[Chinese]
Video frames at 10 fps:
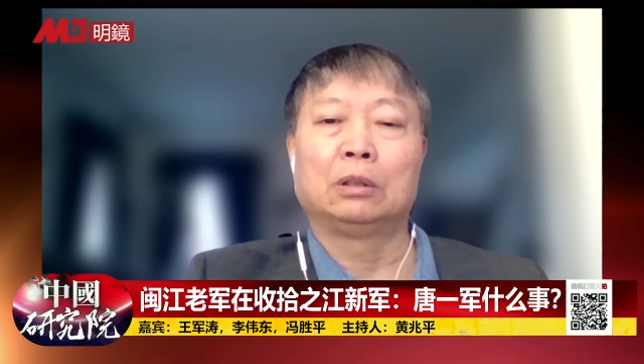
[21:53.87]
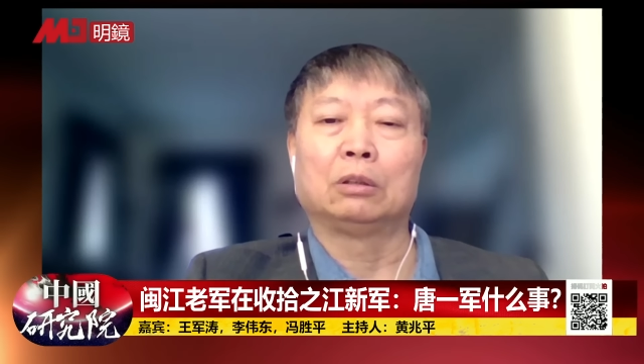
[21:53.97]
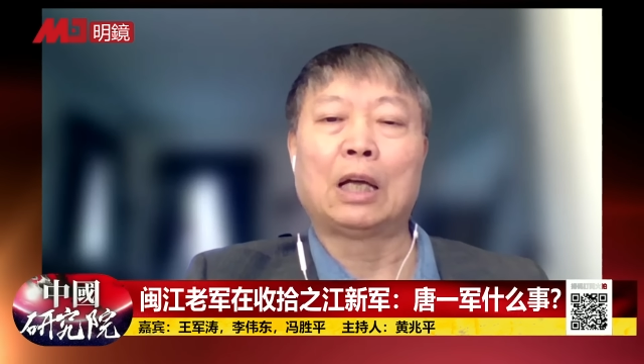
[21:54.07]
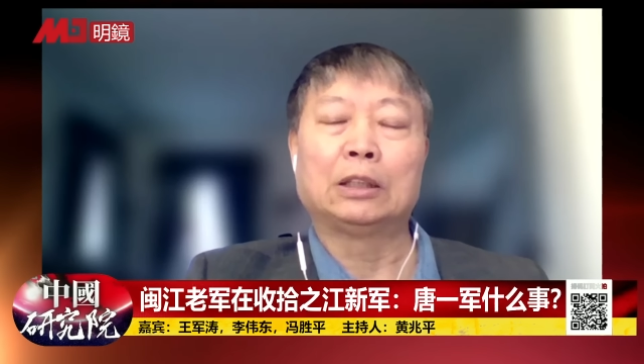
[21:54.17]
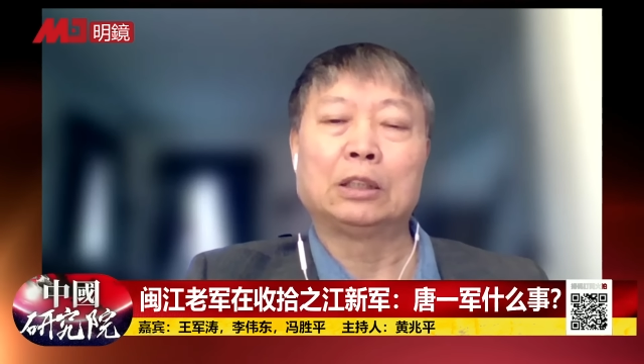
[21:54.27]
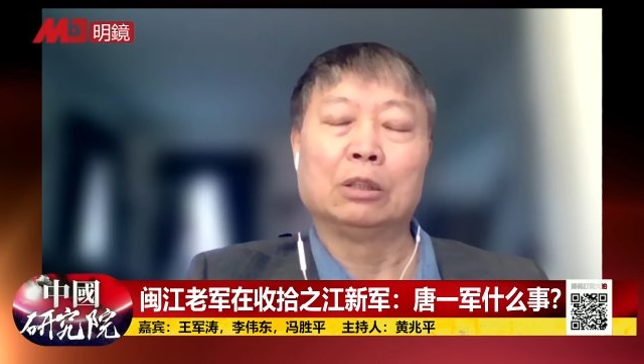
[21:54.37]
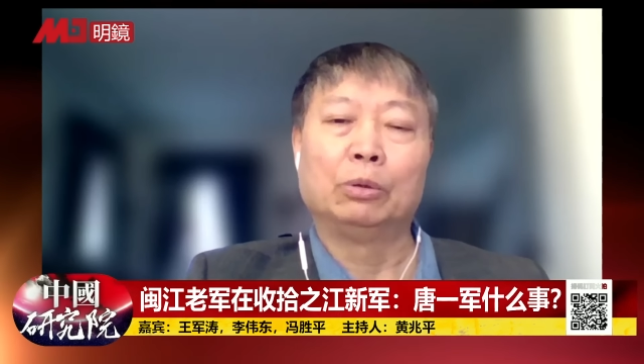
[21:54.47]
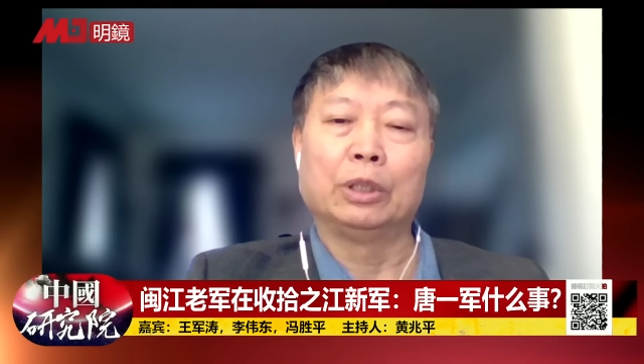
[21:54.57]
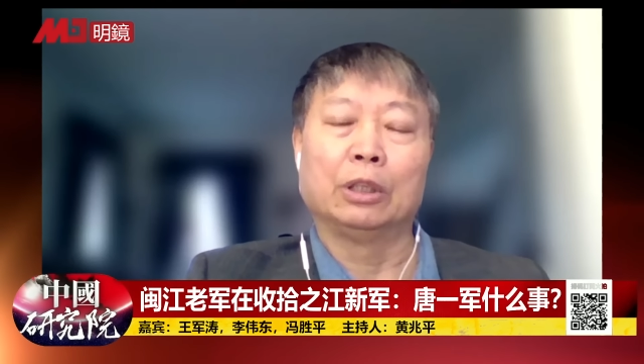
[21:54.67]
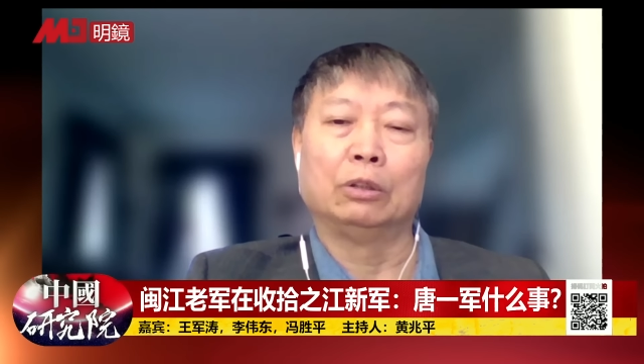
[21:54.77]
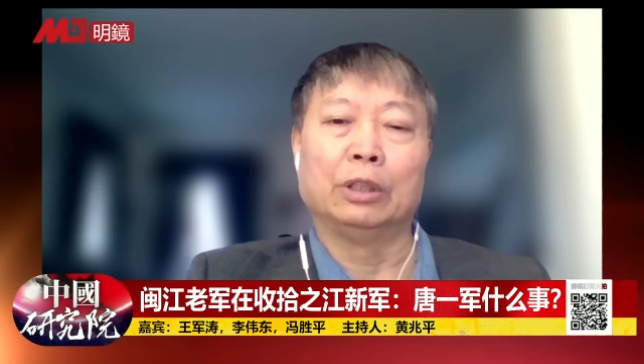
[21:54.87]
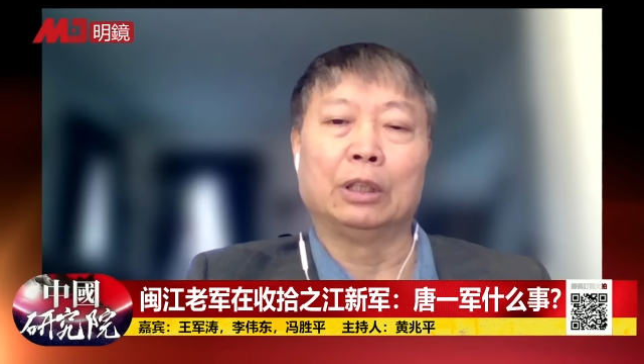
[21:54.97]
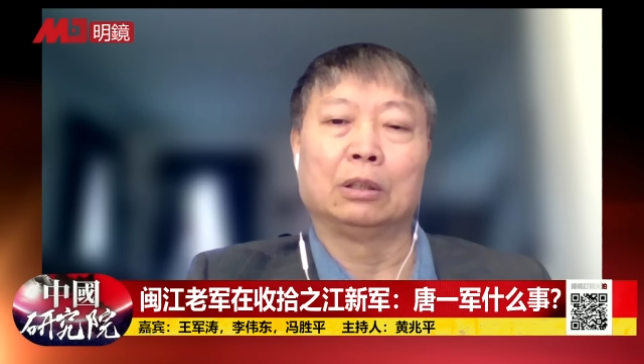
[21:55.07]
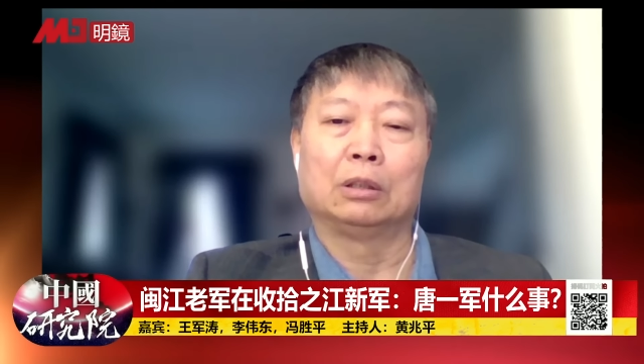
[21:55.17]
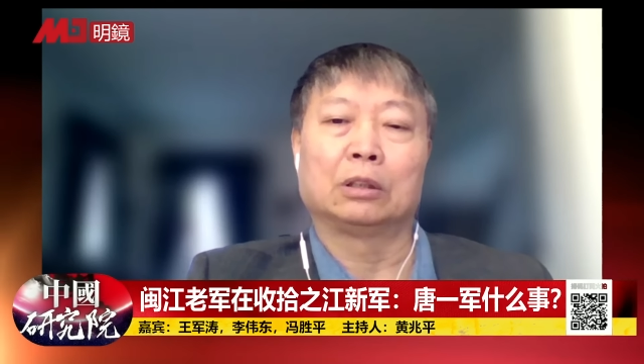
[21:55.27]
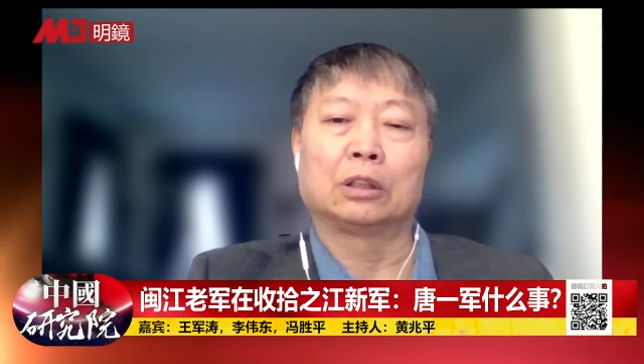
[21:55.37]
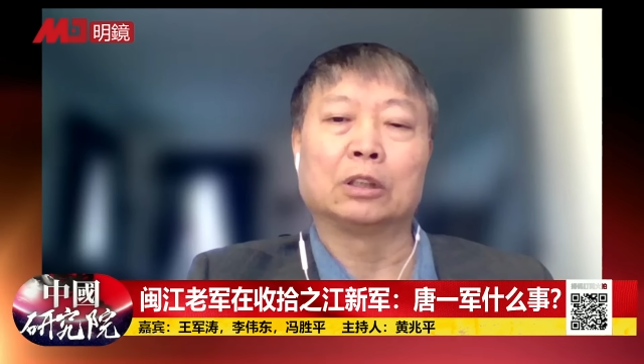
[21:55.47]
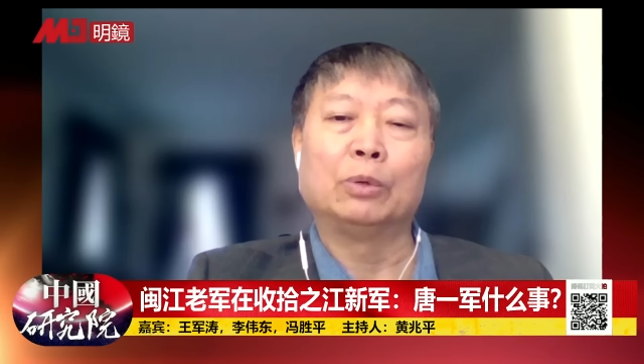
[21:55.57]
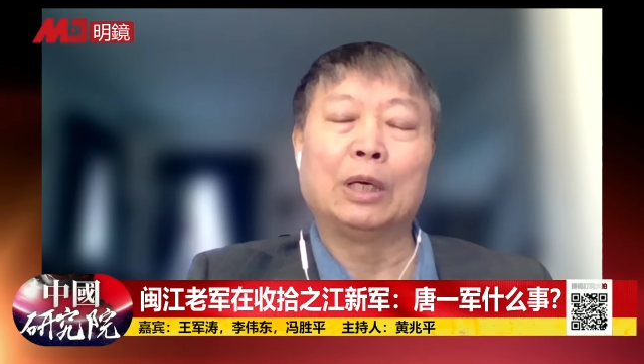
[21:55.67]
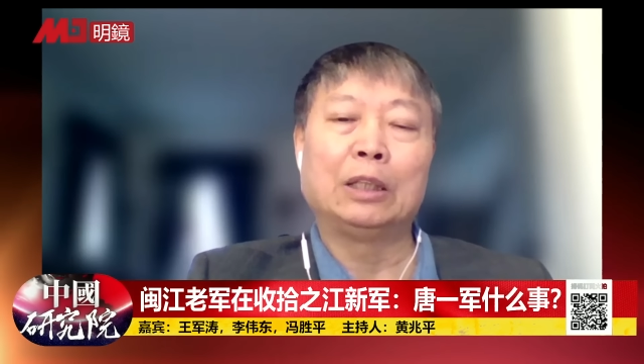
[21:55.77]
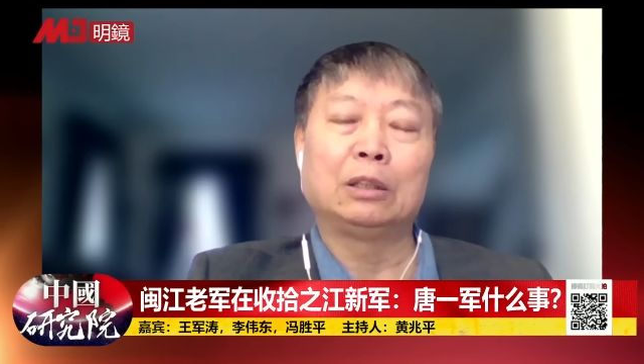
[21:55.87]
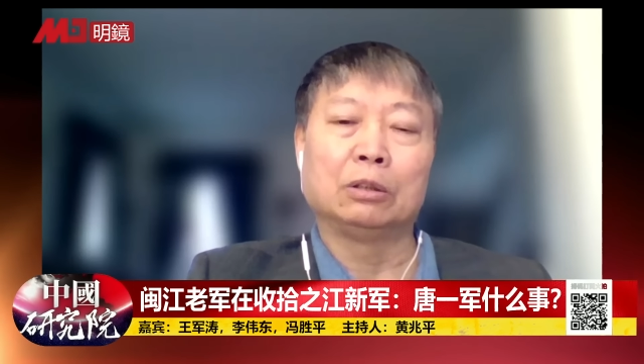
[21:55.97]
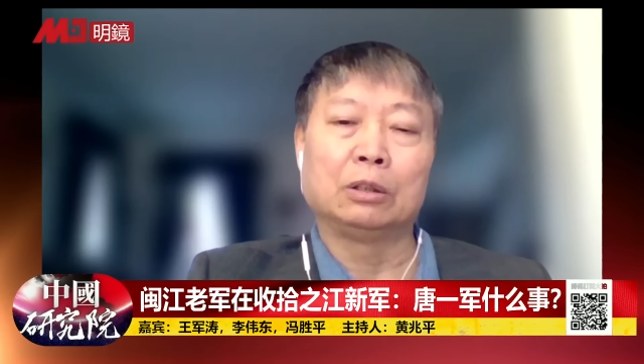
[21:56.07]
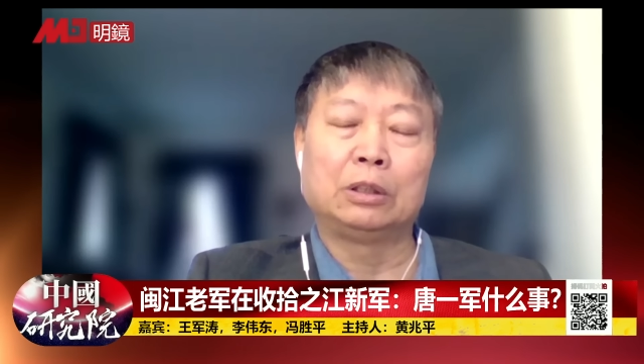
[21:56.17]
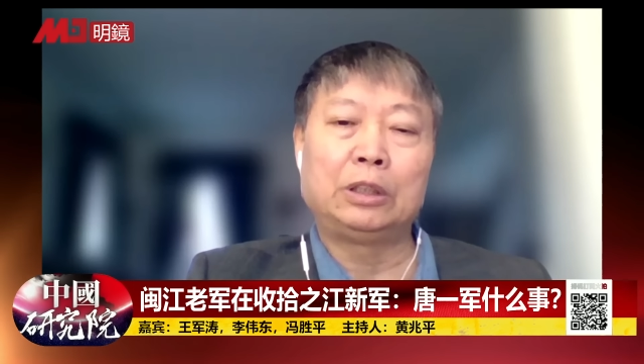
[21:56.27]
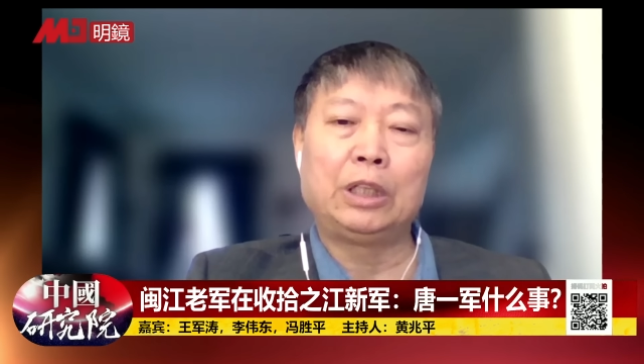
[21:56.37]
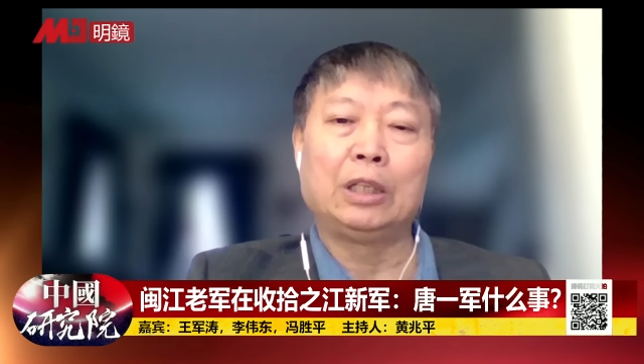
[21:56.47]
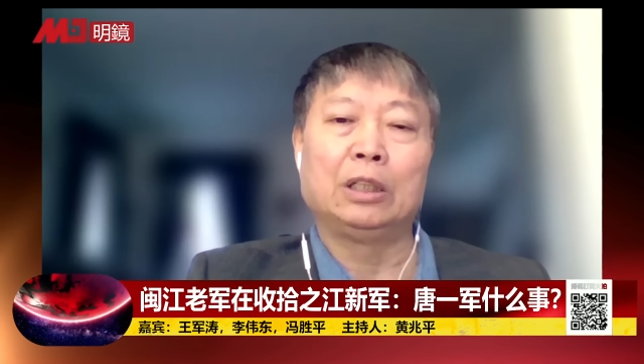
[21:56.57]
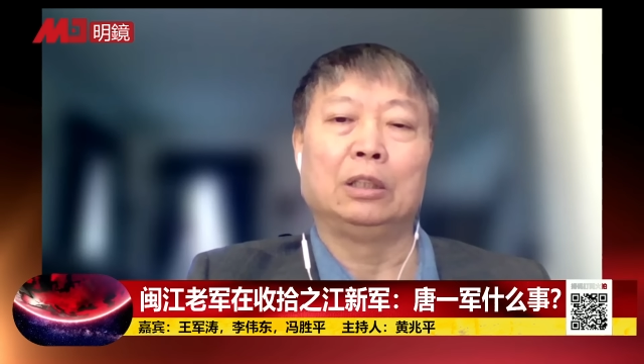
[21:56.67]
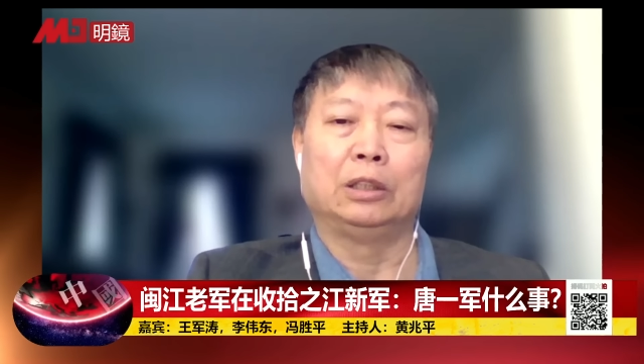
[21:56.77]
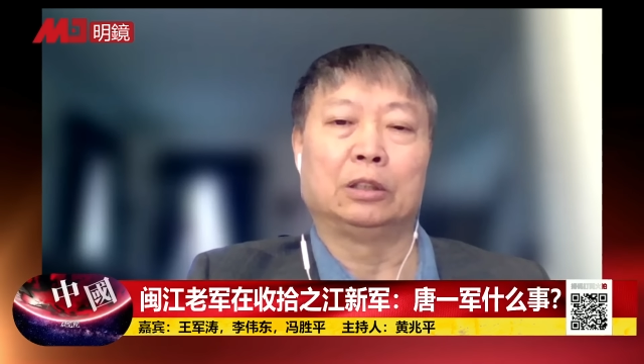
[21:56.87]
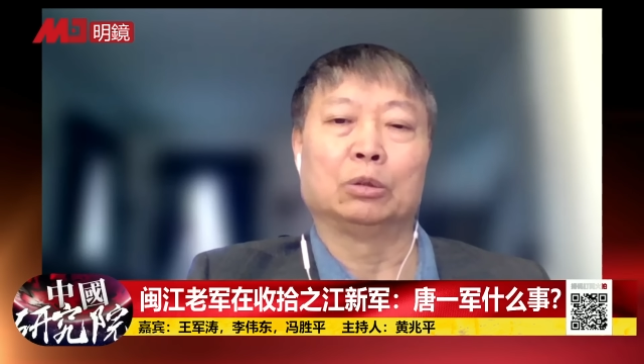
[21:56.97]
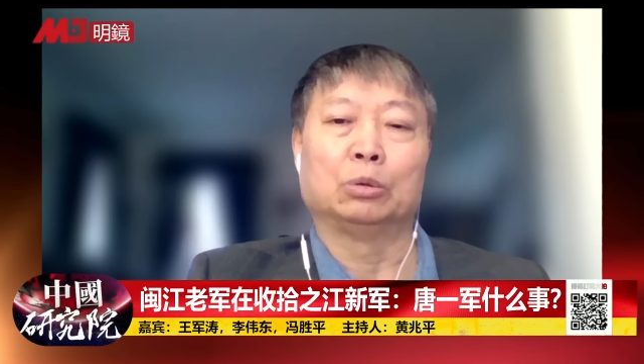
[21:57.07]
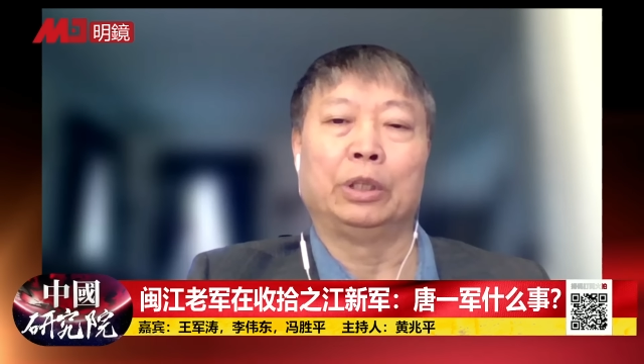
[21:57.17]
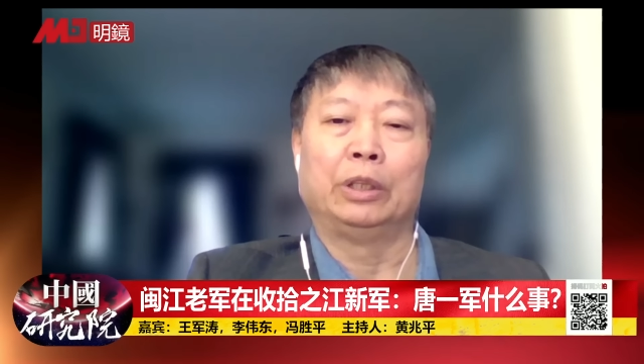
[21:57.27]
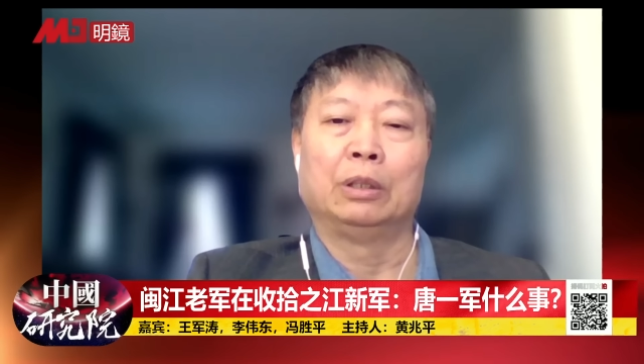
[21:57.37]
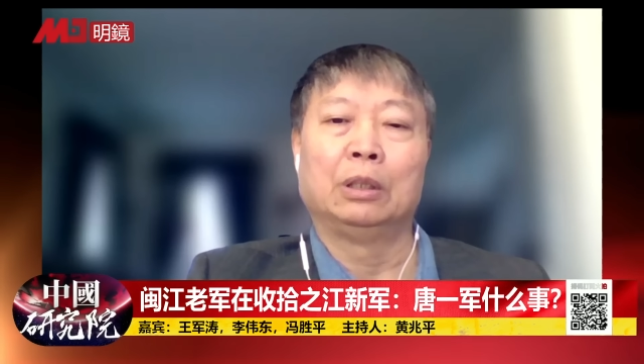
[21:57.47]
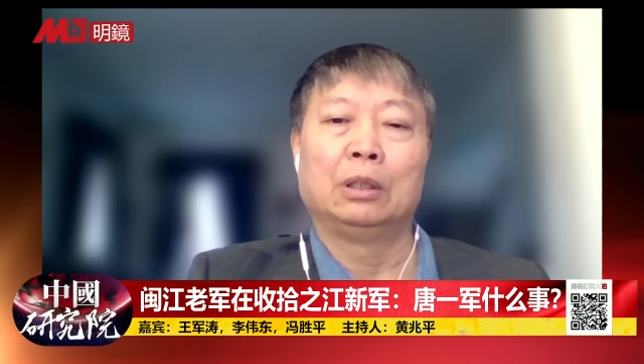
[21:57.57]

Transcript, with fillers: 就他成功以后呢，石文安就建议李志绥